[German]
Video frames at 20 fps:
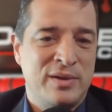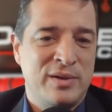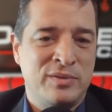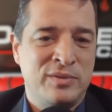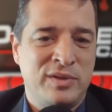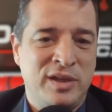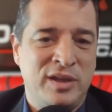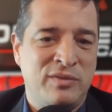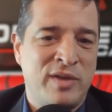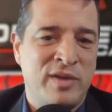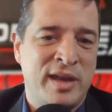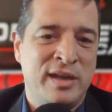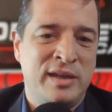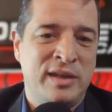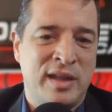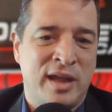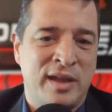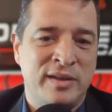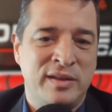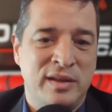und ich werde
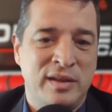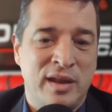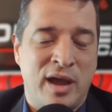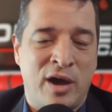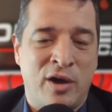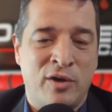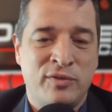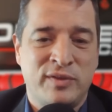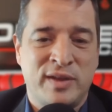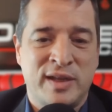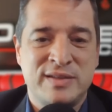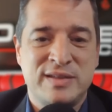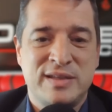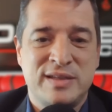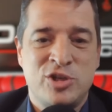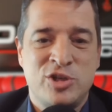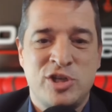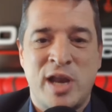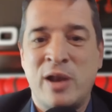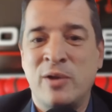dann auf
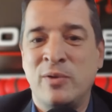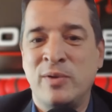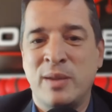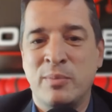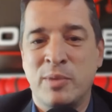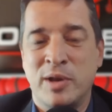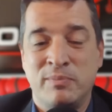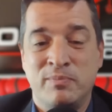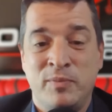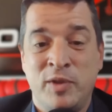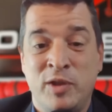das Stellung nehmen.